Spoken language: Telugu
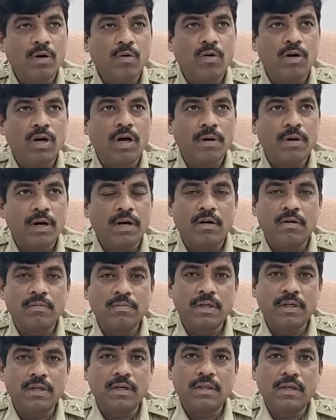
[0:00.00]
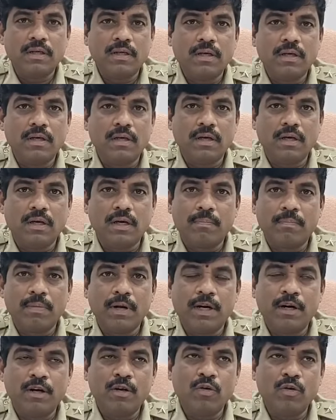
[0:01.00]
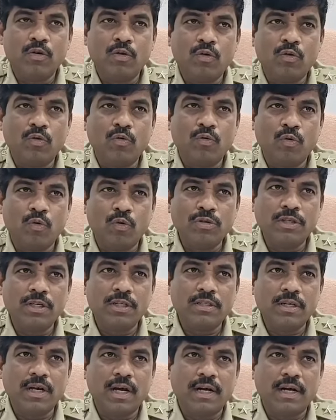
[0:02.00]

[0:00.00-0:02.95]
కంప్లైంట్ కంప్లైంట్ ఫోన్ చేసి